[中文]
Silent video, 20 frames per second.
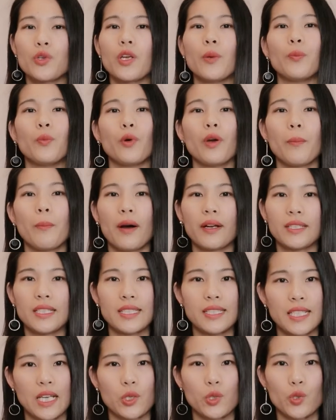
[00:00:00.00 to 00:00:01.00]
所以不会帮
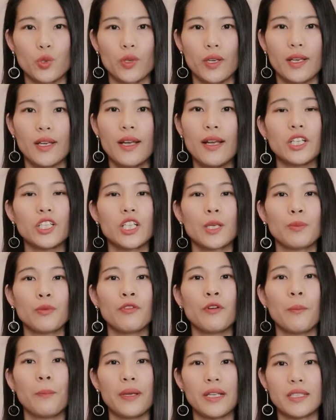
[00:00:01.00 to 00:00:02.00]
你减税。但是这
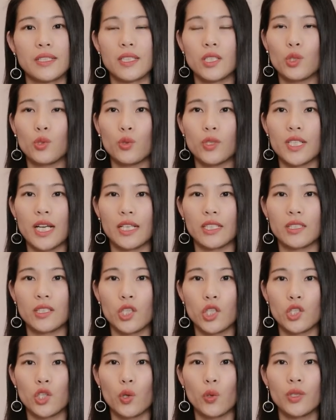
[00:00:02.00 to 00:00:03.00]
部分本金所产生
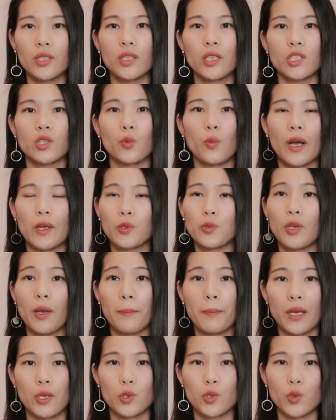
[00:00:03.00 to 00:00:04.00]
的收益呢，是完
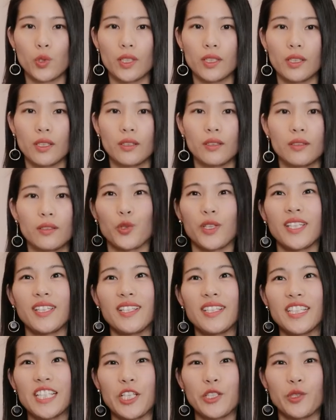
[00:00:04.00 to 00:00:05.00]
全免税的。所以
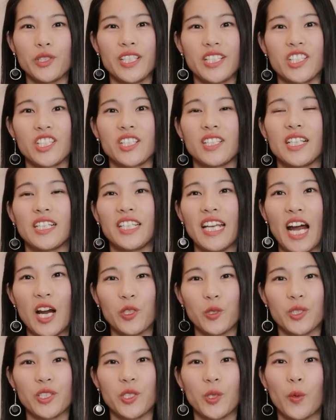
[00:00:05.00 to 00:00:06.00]
呢，这就有点。生的第
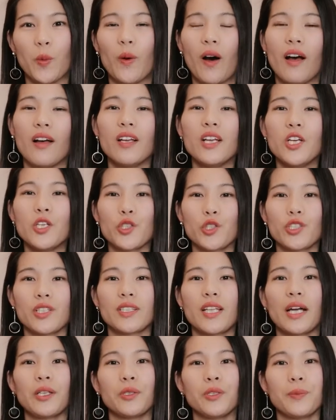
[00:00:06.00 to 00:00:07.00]
二种情况，就
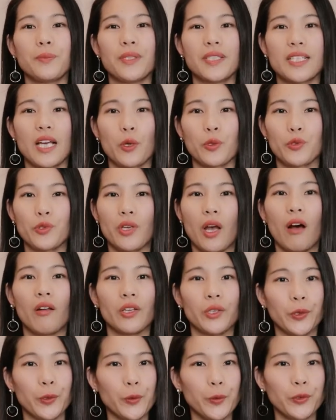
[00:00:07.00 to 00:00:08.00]
是当你比较需要
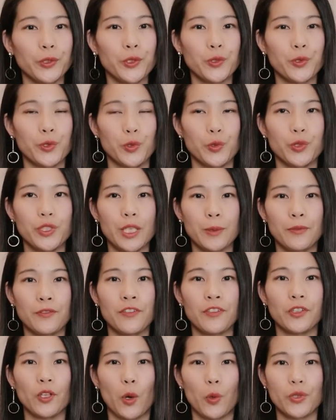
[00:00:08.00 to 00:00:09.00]
灵活的取出这部
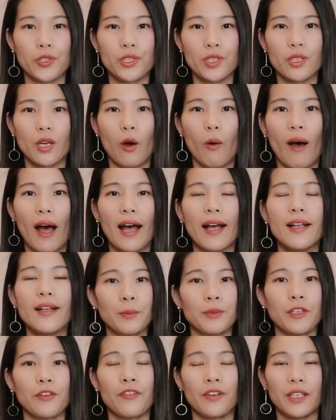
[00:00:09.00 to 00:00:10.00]
分投资的话，
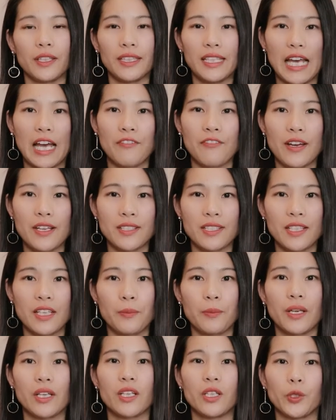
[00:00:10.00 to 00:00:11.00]
那么你放在 TFS
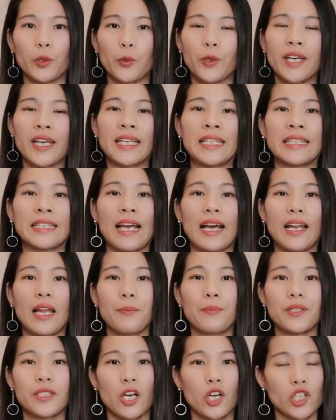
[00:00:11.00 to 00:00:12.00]
里面可能会给你带
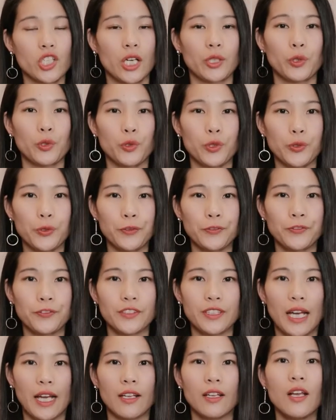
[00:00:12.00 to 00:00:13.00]
来比较少的税务
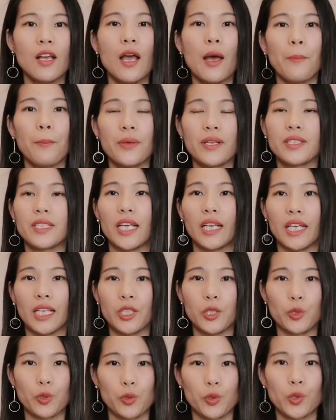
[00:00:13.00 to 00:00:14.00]
负担，并且
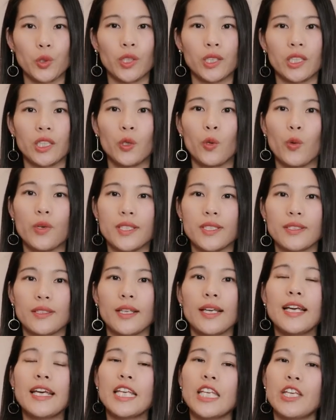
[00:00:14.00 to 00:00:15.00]
给你足够的灵活性，